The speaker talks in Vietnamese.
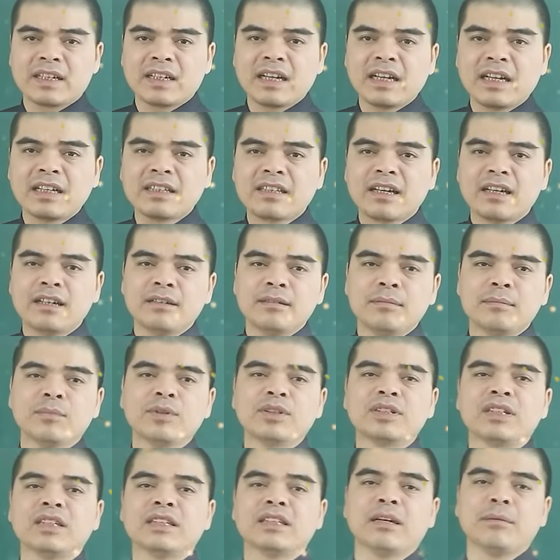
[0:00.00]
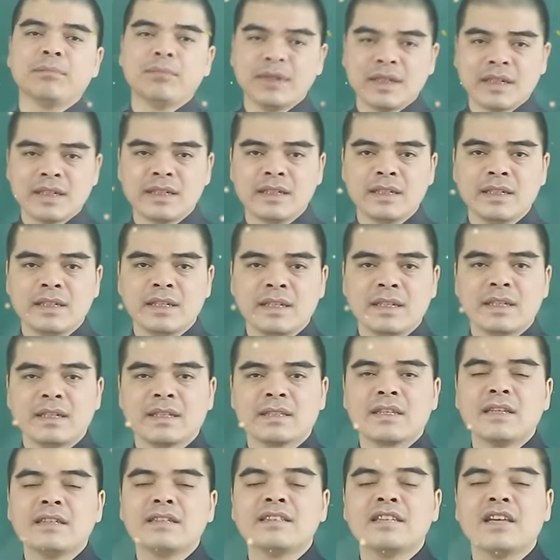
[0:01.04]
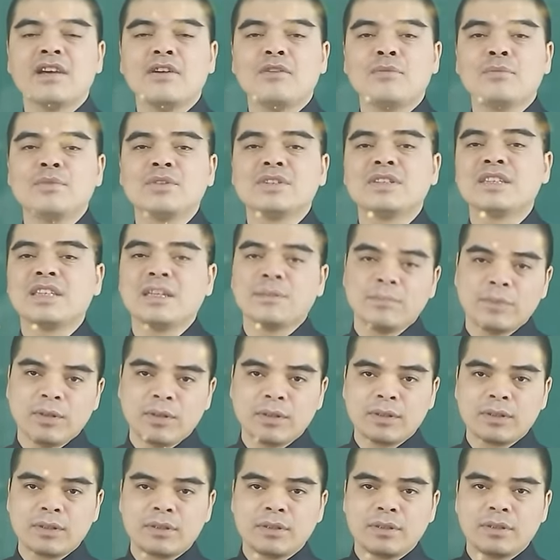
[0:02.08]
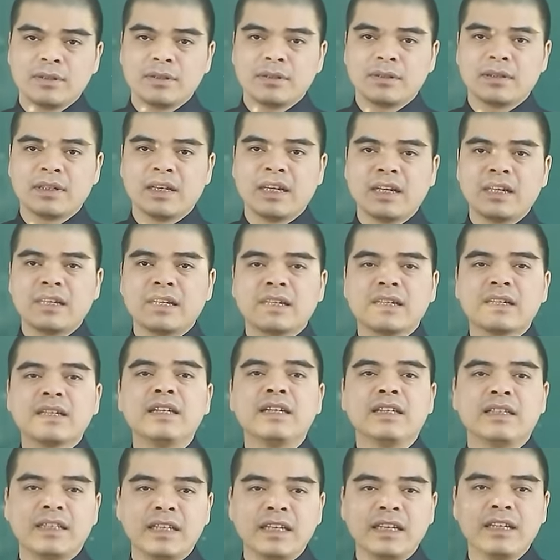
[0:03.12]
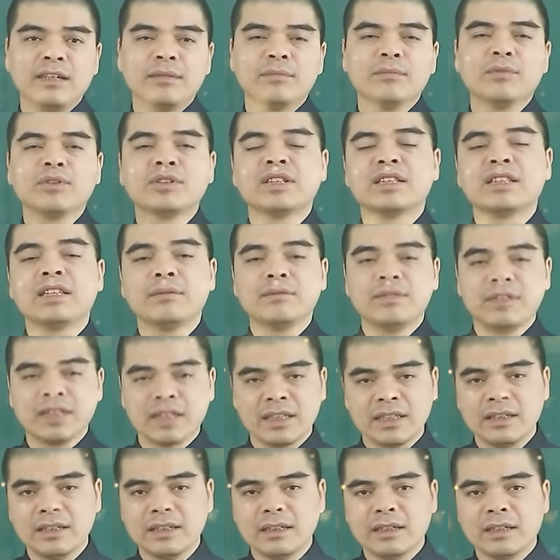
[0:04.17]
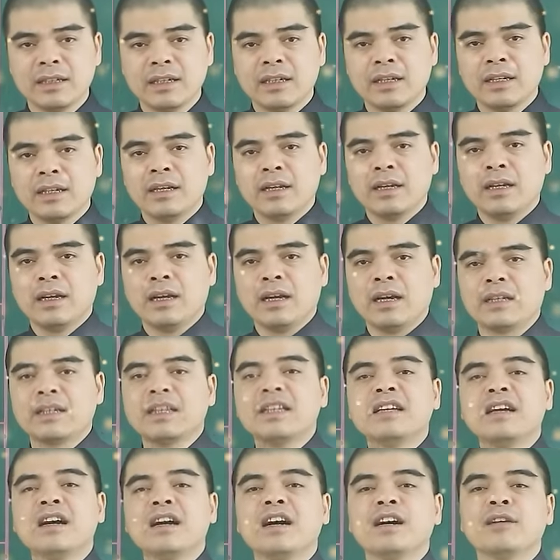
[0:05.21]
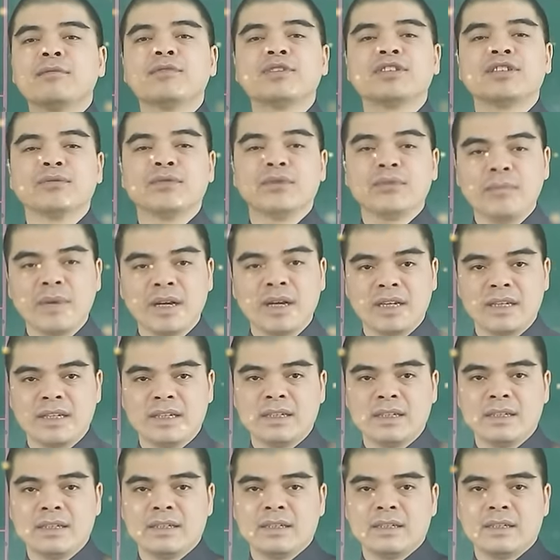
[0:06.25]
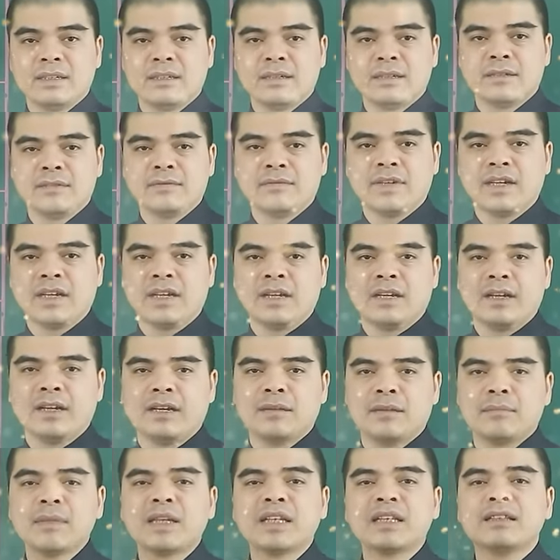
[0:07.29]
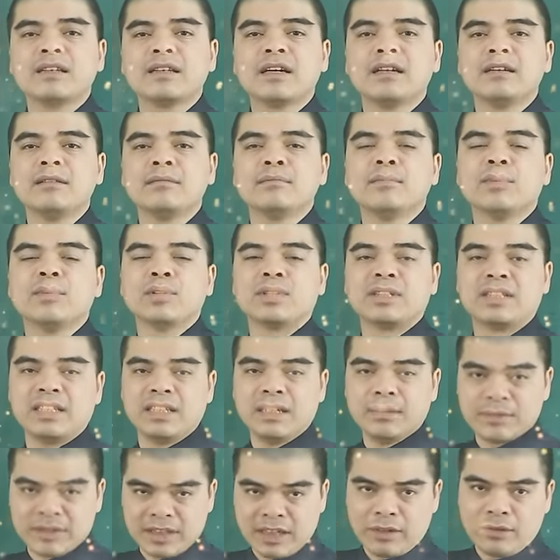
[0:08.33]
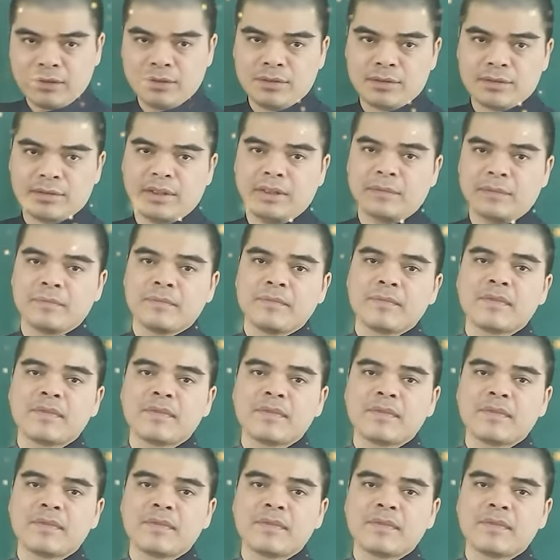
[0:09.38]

Canh Thân 1980, Tân Dậu 1981, đấy, Kỷ Tỵ 1989, à, Đinh Hợi 1947, và Bính Thân 1956. Đó.